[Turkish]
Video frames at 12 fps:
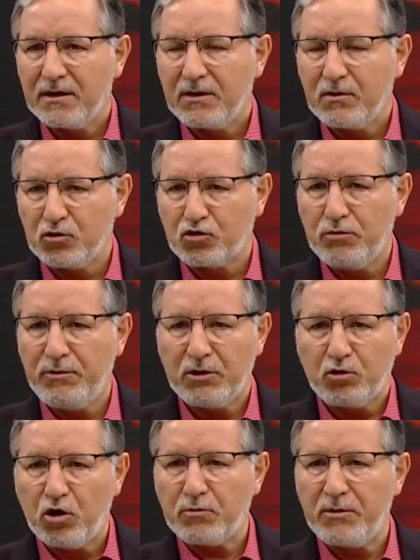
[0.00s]
üzülme,
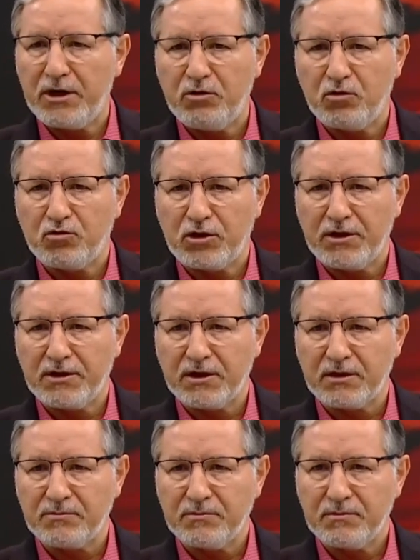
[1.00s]
Korkmayın diyor Kur'an-ı
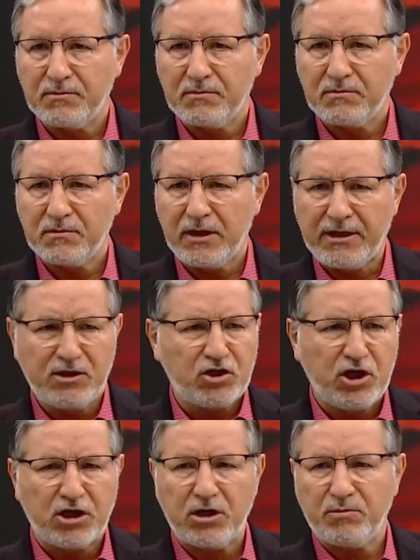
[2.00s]
Kerim.
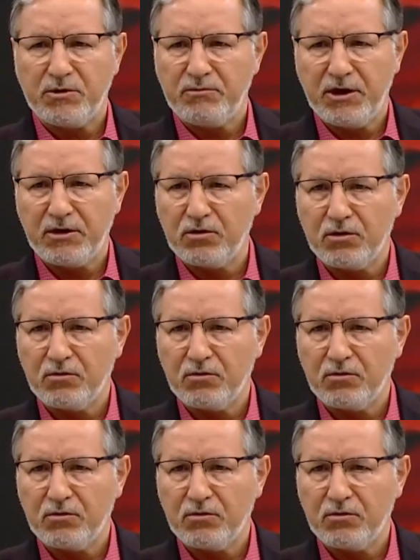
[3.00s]
Endişeye kapılmayın.